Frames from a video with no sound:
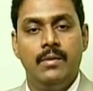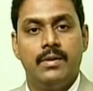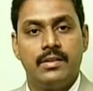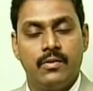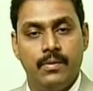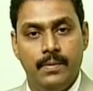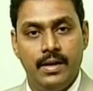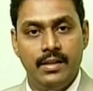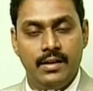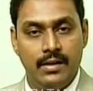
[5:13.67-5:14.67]
ப்ளஸ் அவங்க
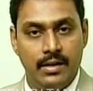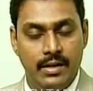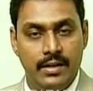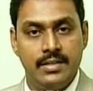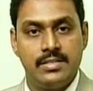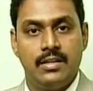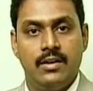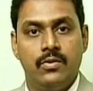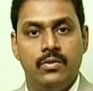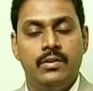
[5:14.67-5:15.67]
பாதங்கள் நல்லா ரெஸ்ட்
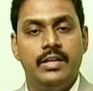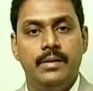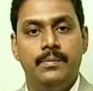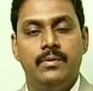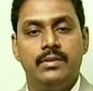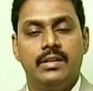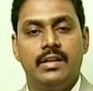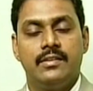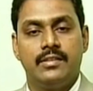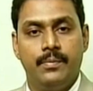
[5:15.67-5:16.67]
ஆகணும் இடுப்பு வந்து
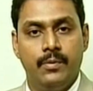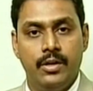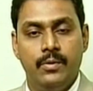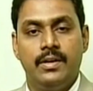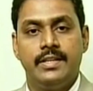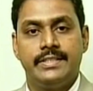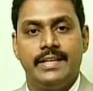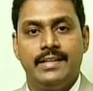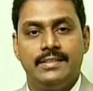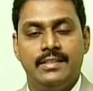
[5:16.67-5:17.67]
நல்லா சப்போர்ட்டிவான
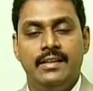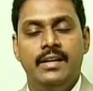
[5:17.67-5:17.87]
சேர்ஸ்